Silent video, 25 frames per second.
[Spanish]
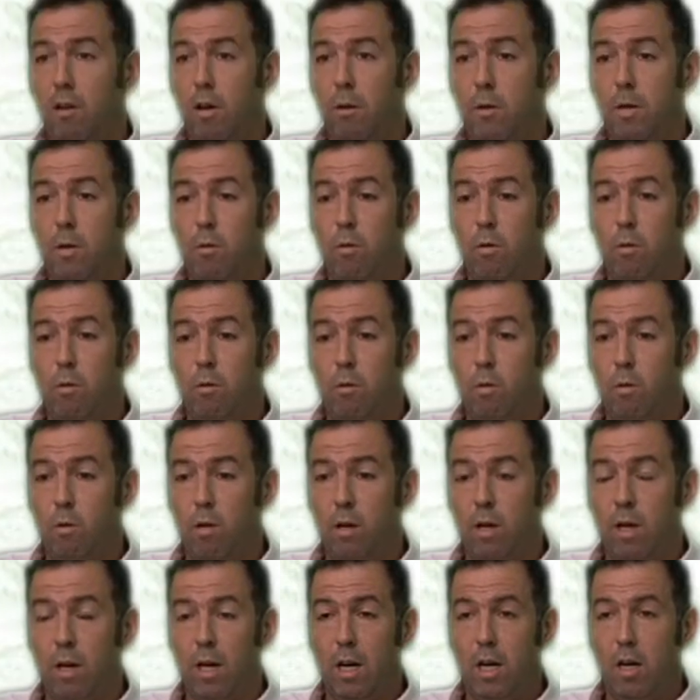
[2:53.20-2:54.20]
que había
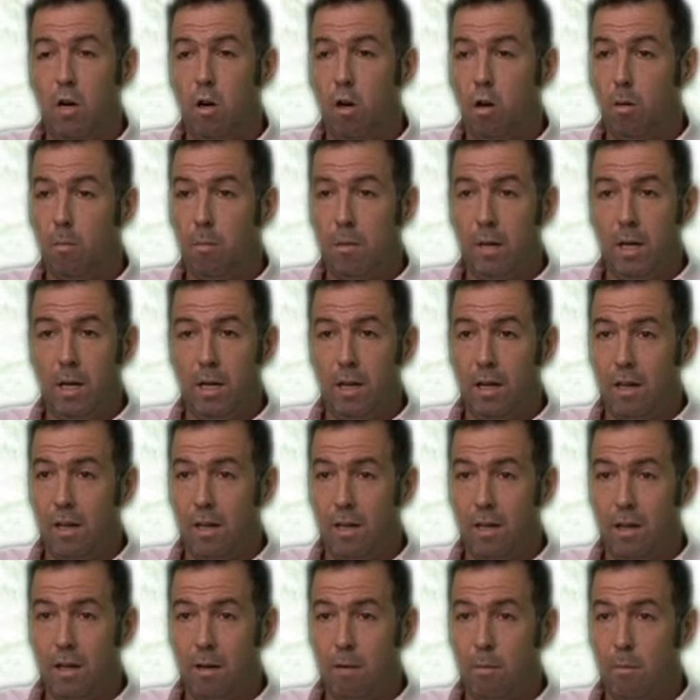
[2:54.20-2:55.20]
un,
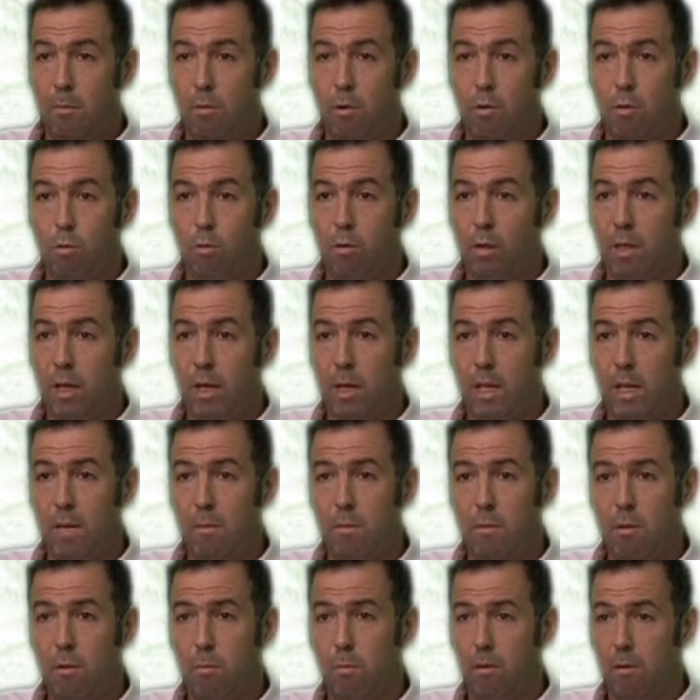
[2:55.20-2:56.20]
enorme
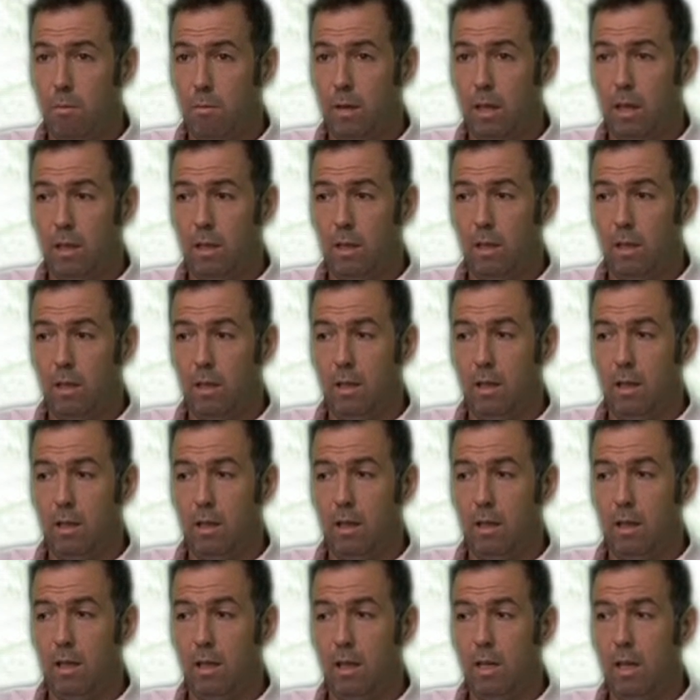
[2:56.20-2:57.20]
voluntarismo por parte
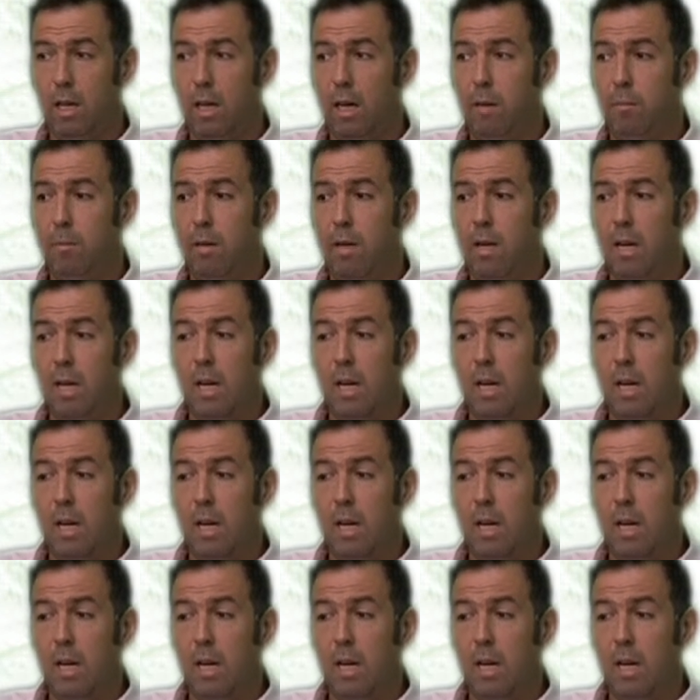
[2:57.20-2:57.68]
del ERP